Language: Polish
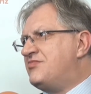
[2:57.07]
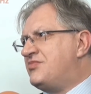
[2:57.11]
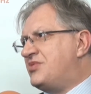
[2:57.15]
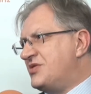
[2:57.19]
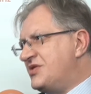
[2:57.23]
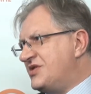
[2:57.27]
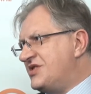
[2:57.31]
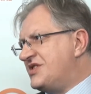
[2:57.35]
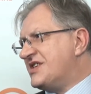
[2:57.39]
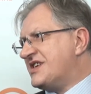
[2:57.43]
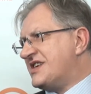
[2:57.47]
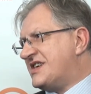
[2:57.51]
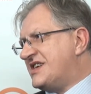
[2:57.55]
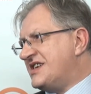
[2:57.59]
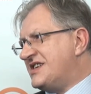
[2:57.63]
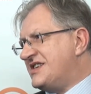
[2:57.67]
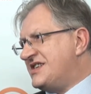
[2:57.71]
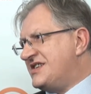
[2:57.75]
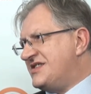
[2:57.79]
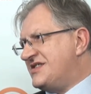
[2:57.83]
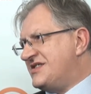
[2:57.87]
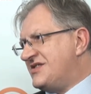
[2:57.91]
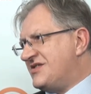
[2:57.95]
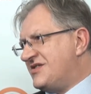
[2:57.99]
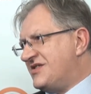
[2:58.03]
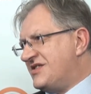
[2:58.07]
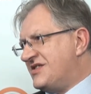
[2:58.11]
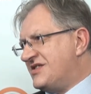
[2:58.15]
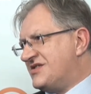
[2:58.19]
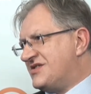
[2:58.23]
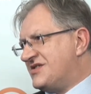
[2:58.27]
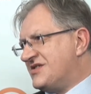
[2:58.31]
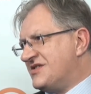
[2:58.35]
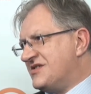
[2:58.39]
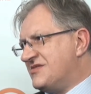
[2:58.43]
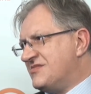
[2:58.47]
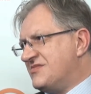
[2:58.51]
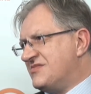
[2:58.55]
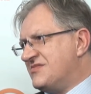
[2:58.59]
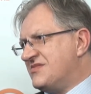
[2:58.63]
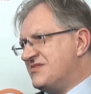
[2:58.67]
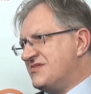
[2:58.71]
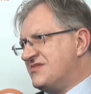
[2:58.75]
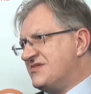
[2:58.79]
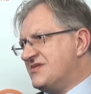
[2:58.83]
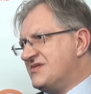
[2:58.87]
polityki historyczną,